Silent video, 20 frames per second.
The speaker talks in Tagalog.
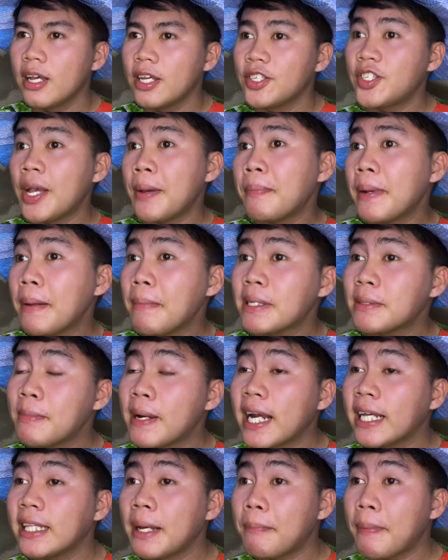Siyempre, mas
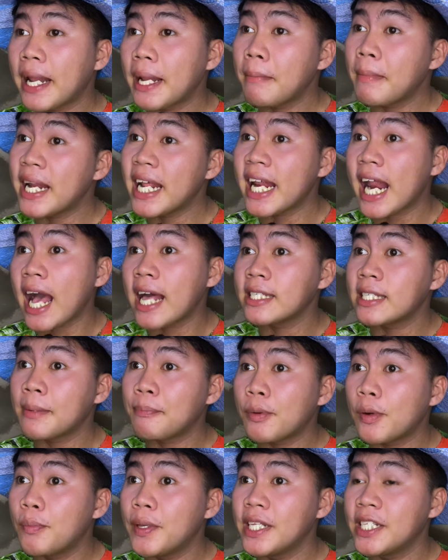maganda pa rin manirahan sa
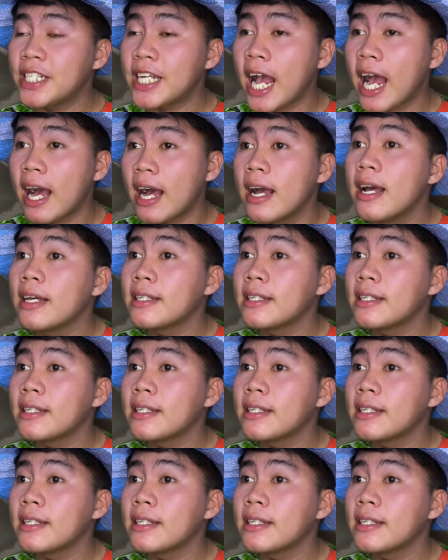probinsya.